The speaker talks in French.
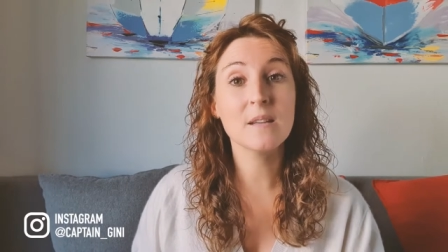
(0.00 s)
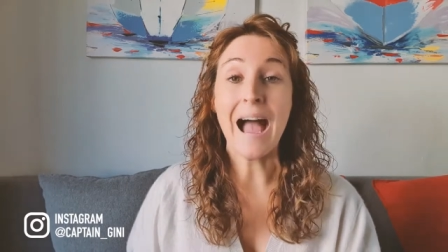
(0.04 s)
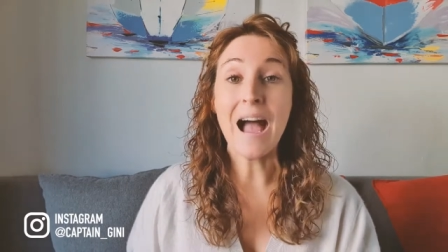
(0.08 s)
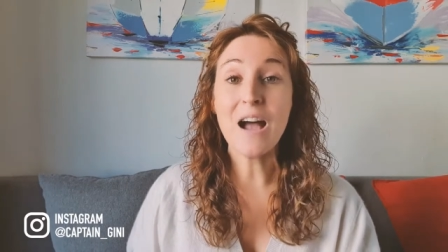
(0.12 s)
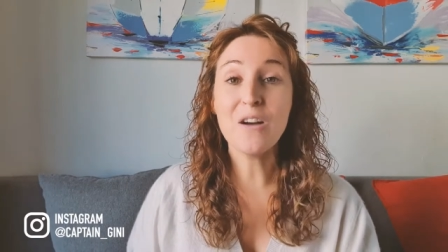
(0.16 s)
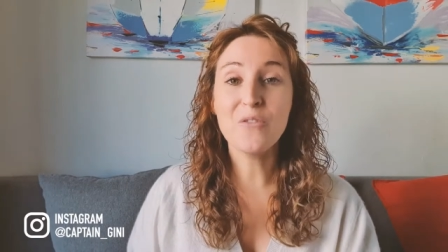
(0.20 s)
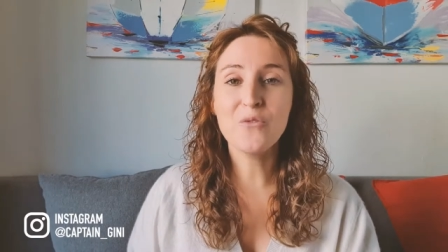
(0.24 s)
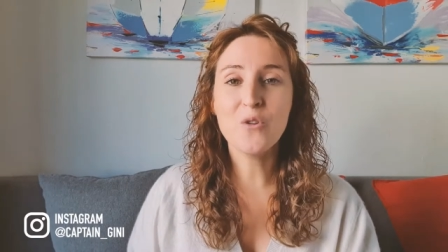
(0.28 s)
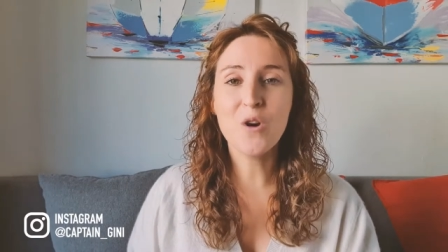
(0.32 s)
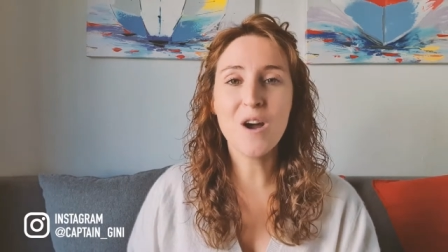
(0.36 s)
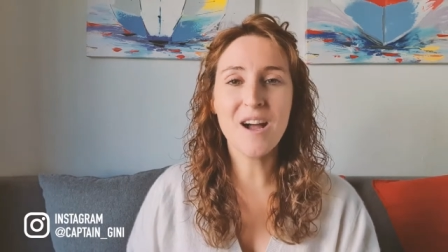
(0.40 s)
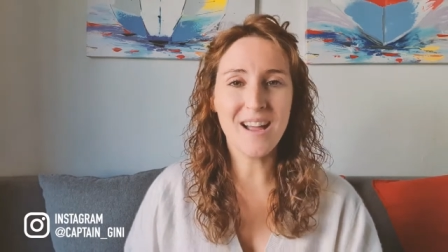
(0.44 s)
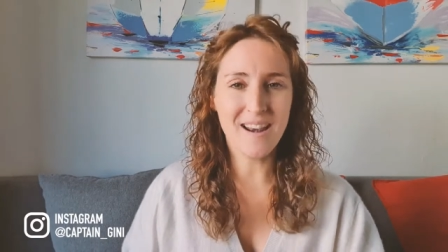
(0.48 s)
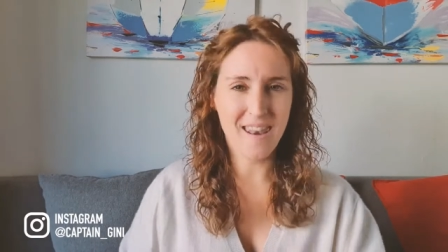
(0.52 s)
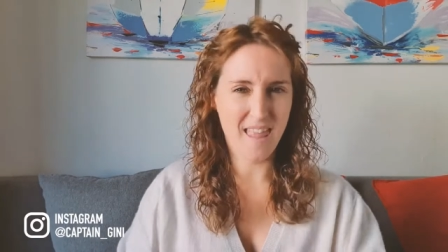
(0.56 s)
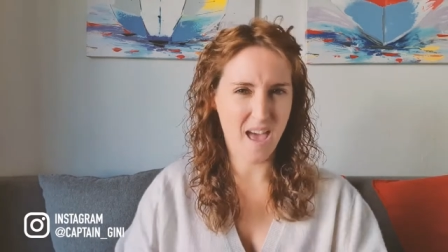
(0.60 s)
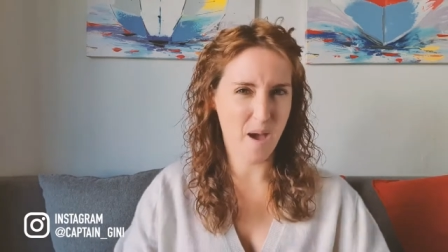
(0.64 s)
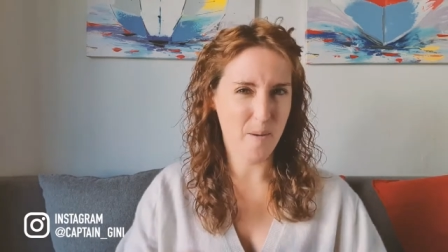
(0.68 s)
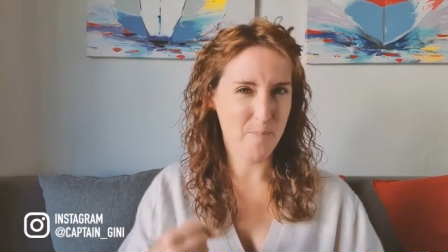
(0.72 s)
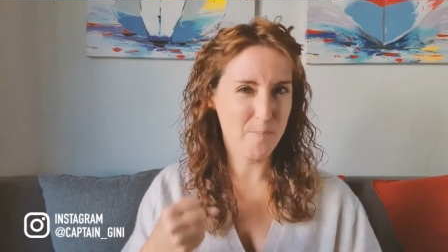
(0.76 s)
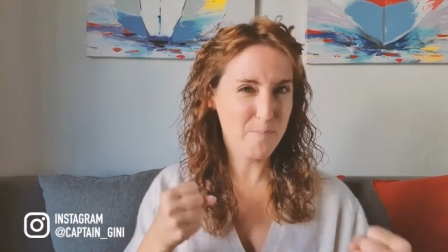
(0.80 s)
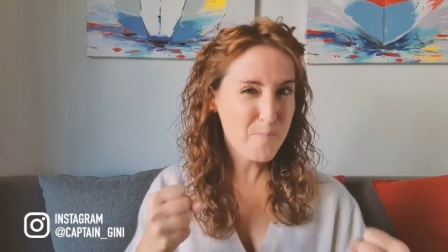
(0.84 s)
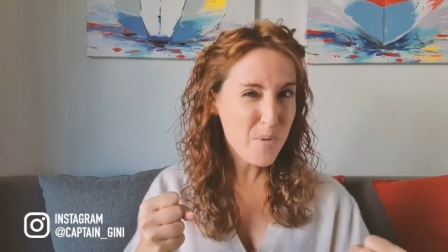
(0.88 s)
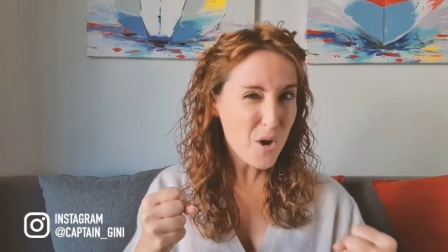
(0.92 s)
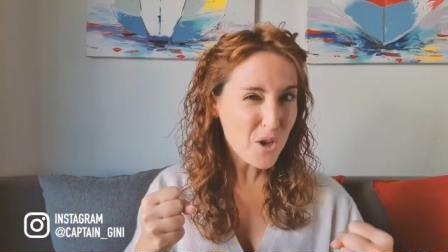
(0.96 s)
avoir
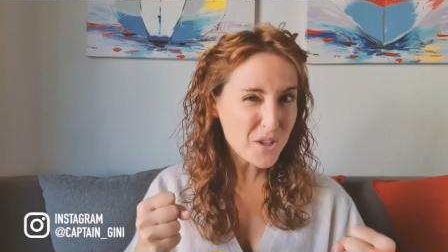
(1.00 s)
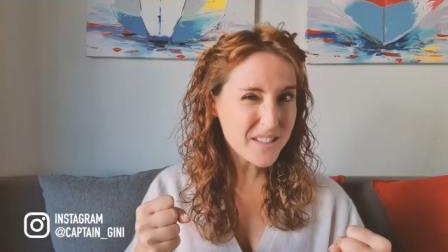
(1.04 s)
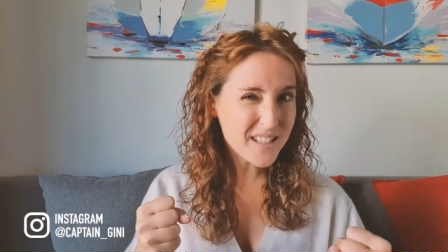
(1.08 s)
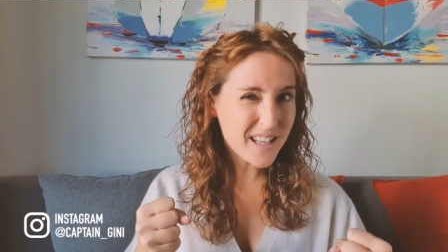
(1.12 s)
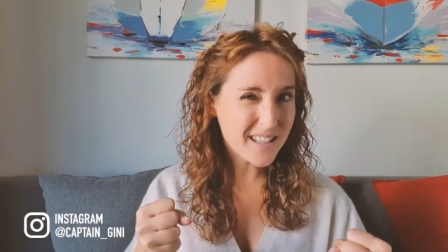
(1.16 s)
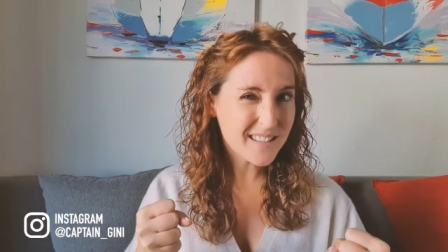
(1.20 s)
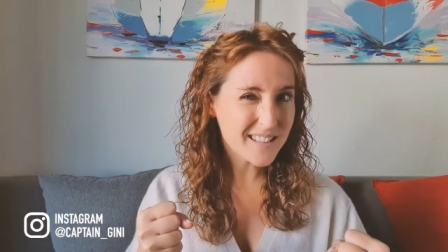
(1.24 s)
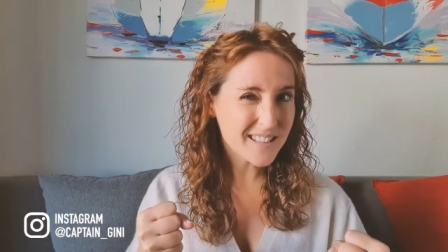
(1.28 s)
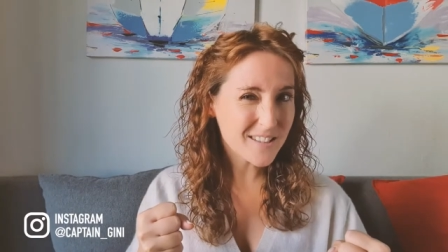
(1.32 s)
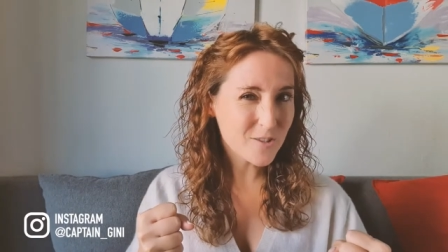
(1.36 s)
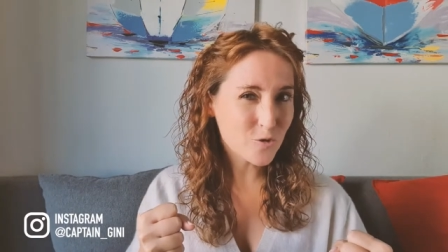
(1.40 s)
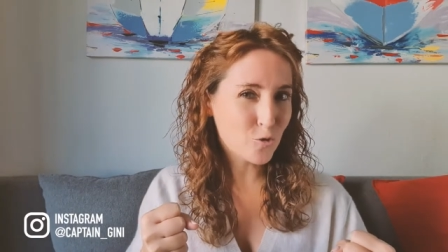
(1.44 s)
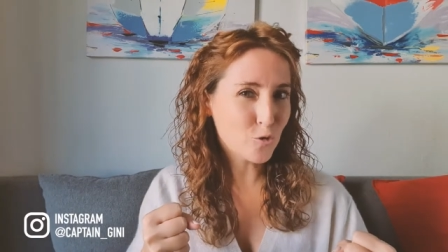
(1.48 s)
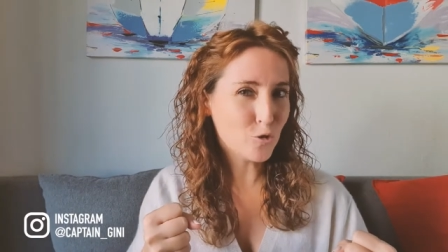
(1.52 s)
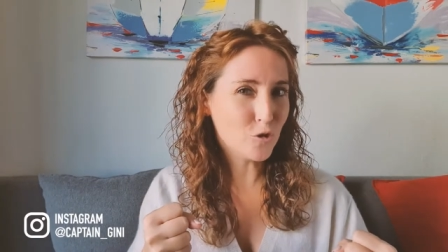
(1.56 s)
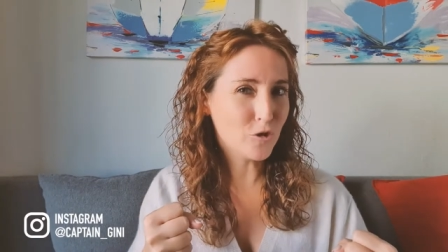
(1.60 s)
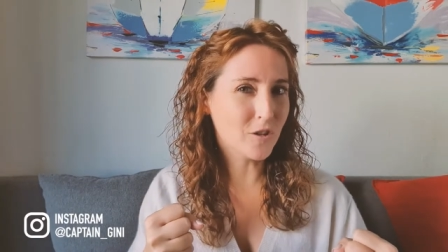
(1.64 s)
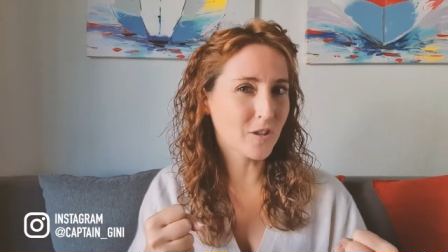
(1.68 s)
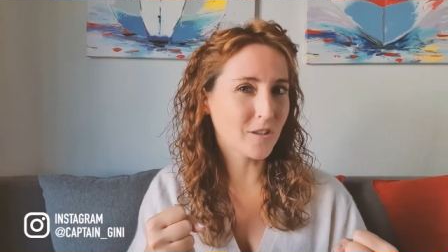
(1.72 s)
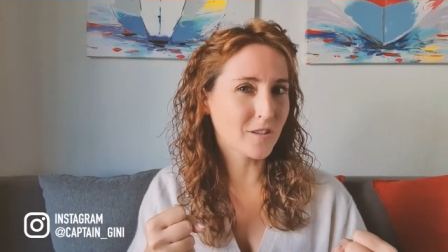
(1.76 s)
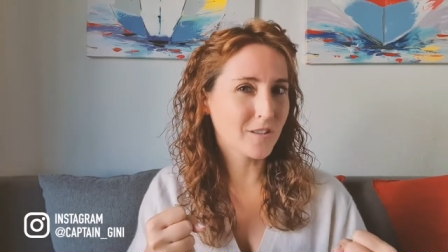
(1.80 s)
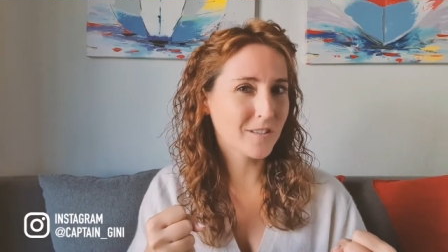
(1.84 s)
la bosse attitude.